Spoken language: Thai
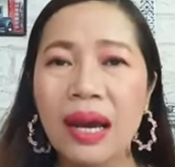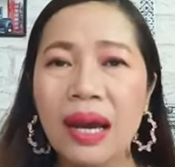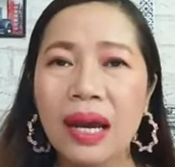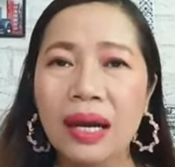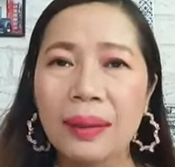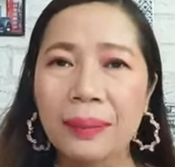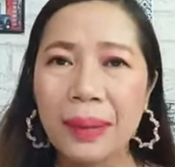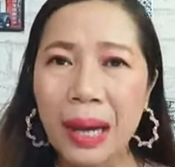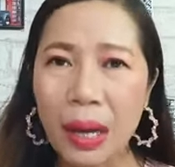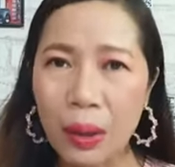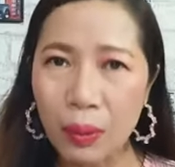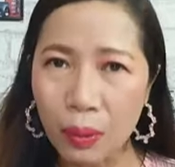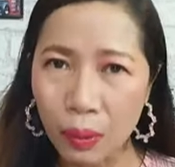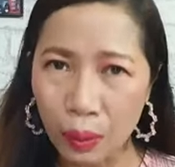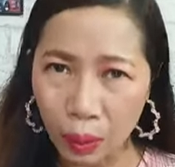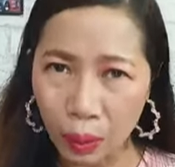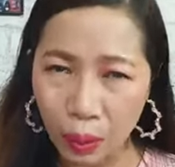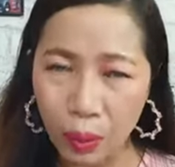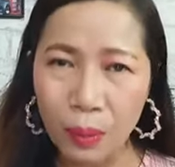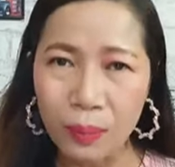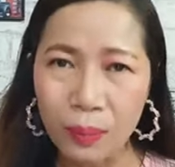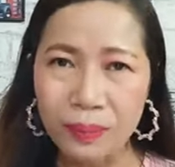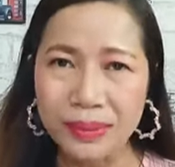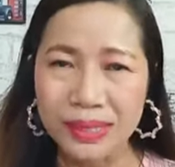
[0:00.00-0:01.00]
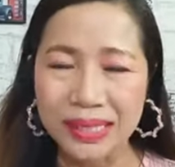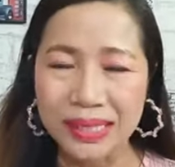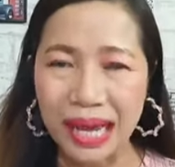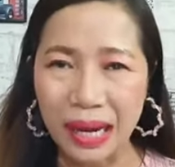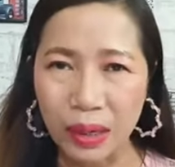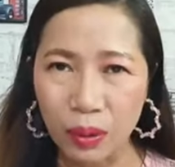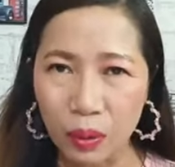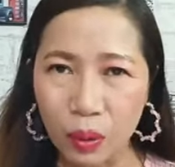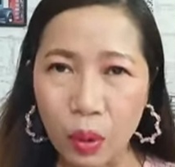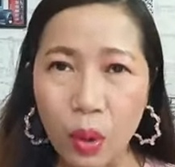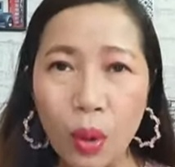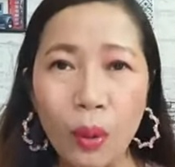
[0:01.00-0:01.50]
เข้ากลุ่มสัง
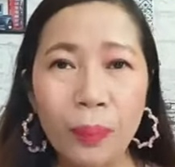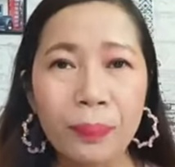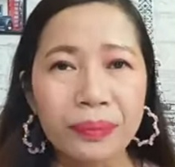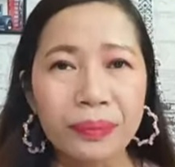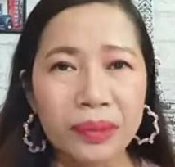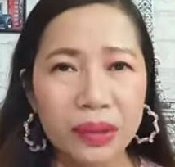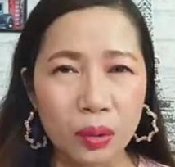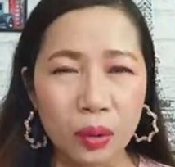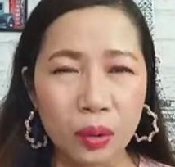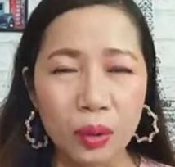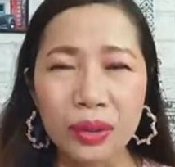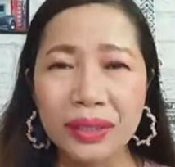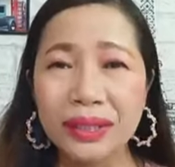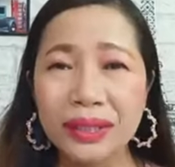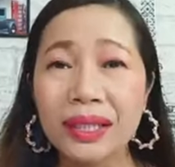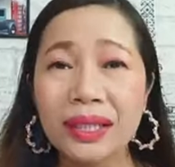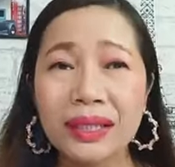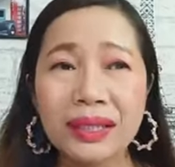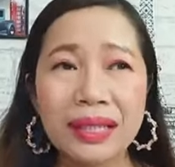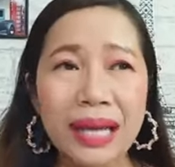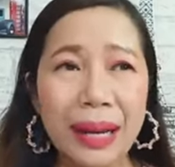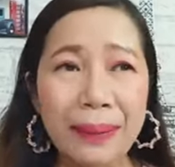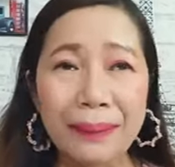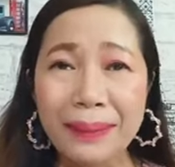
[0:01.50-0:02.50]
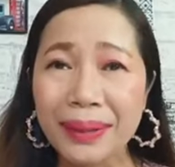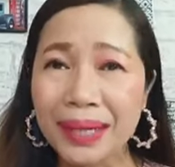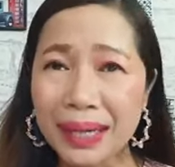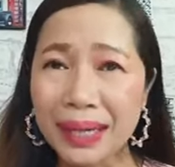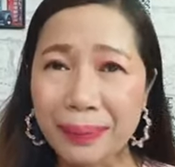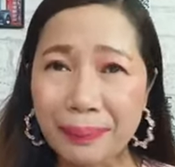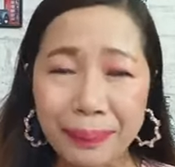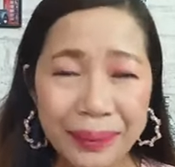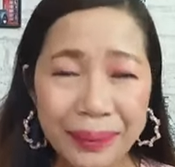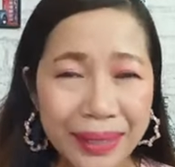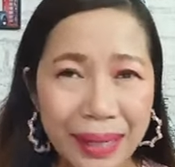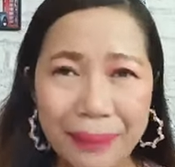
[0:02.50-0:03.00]
คมคนที่ยังไม่ได้
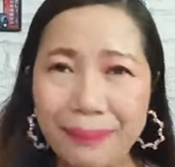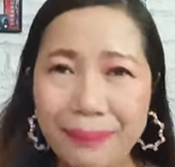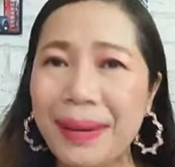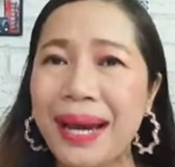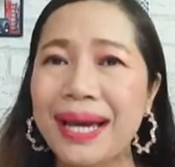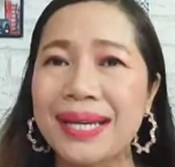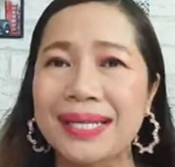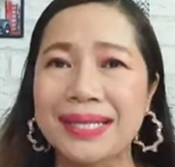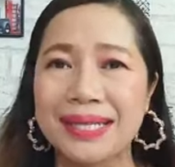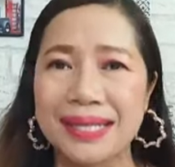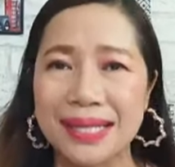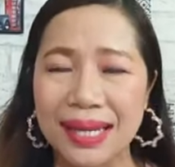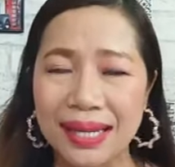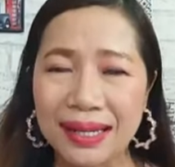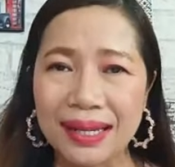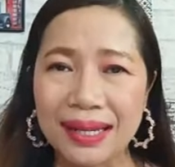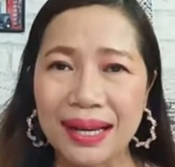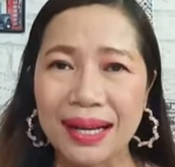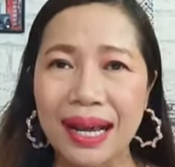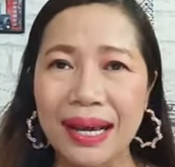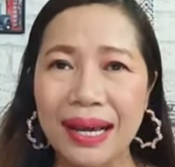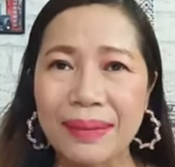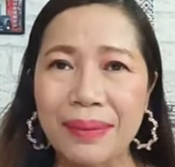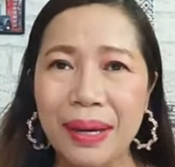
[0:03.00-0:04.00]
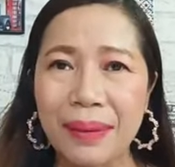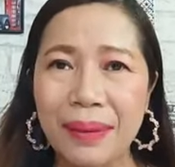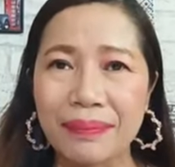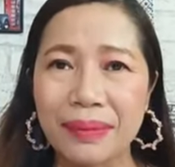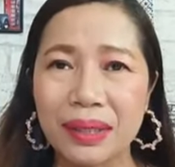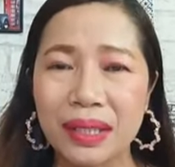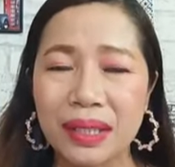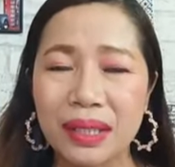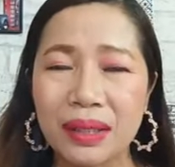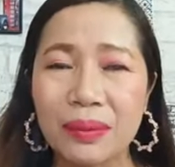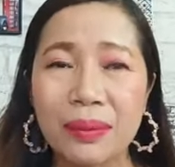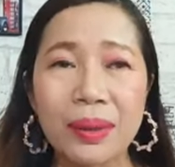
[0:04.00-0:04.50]
เปลี่ยน mindset อะไรแบบ
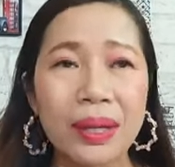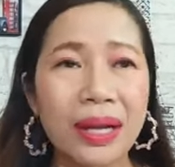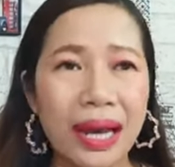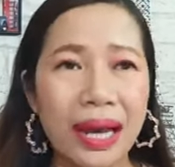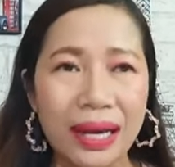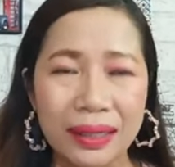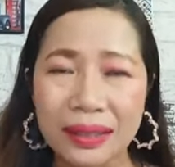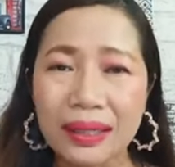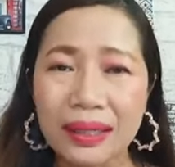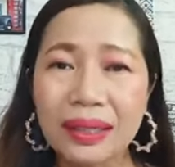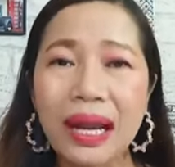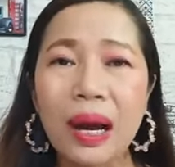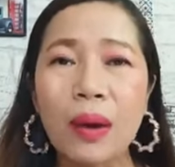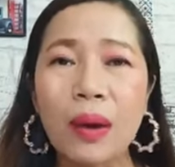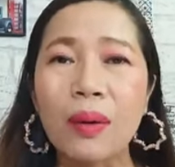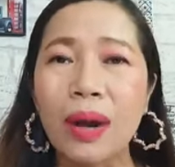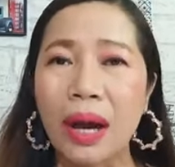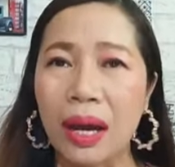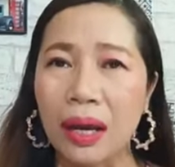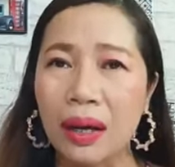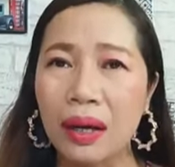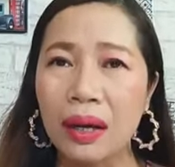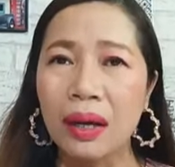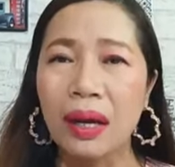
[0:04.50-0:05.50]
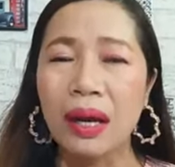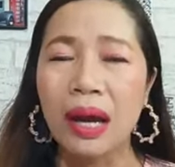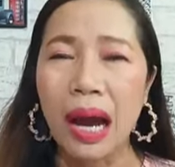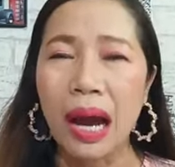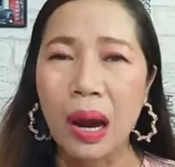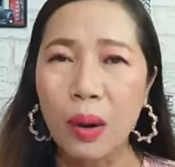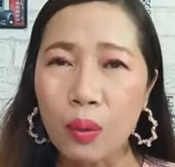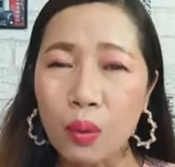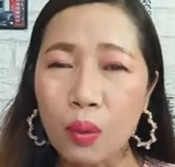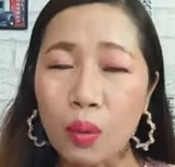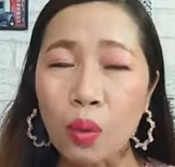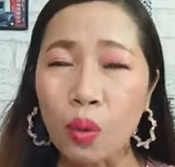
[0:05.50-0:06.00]
นี้ เวลาที่เราอ่ะ เอา
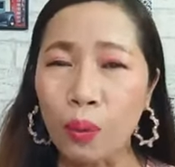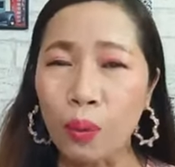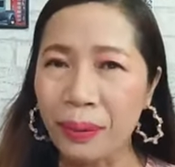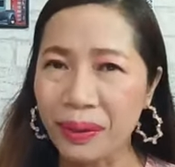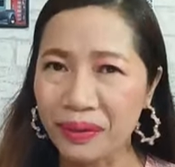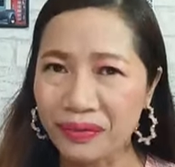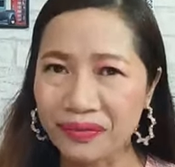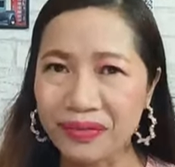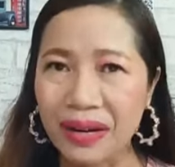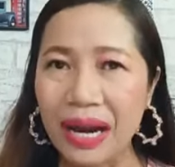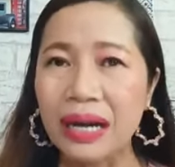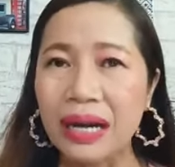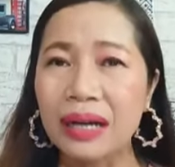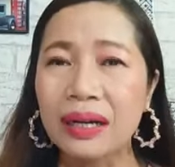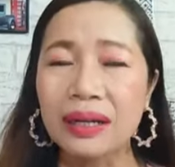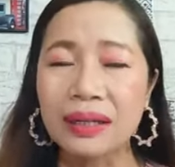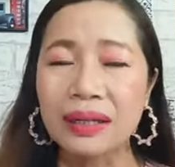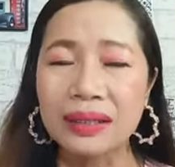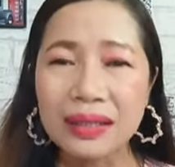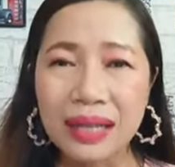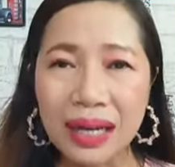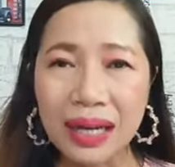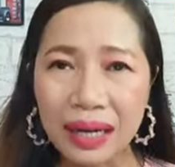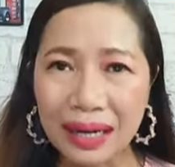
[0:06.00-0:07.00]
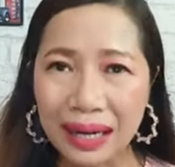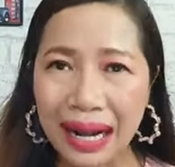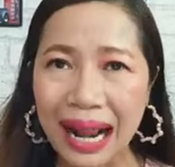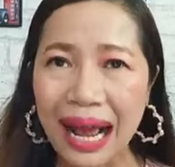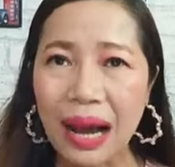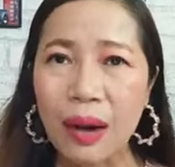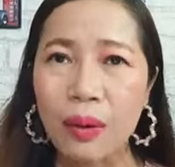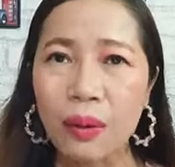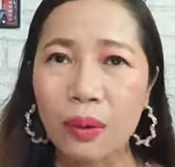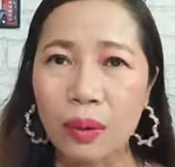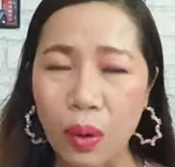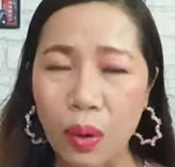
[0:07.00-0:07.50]
หูไปฟังเรื่องรา
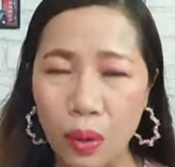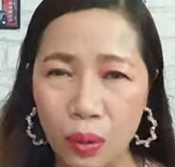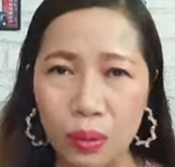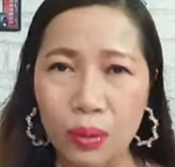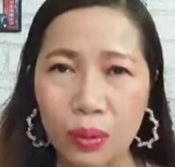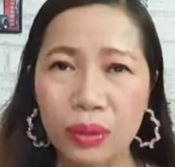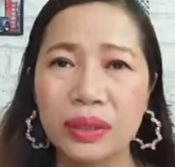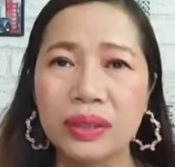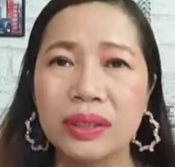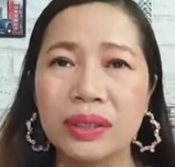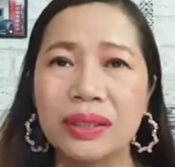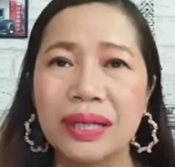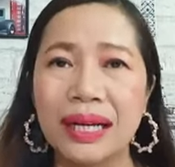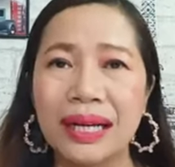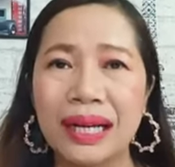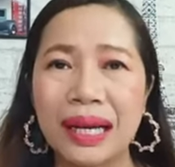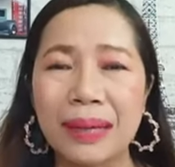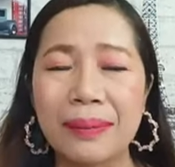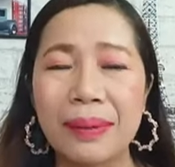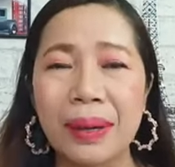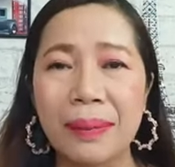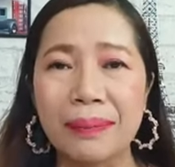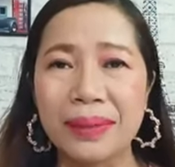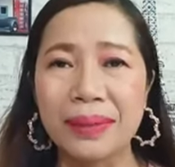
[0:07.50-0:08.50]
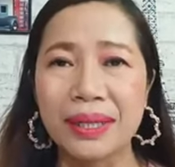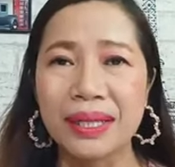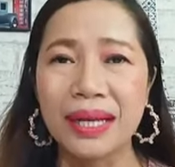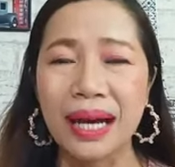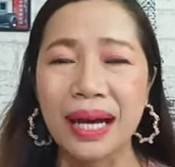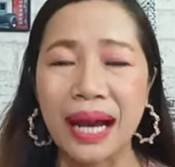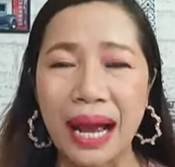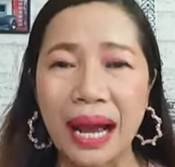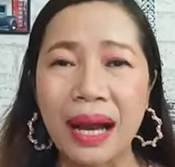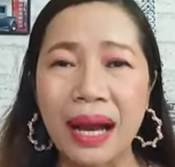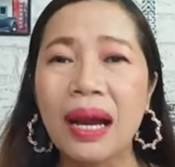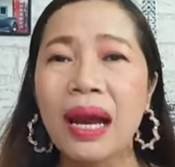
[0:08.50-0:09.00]
วของคนอื่นอะไรแบบนี้นะ
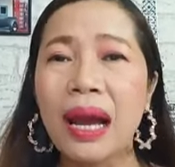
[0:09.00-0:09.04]
คะ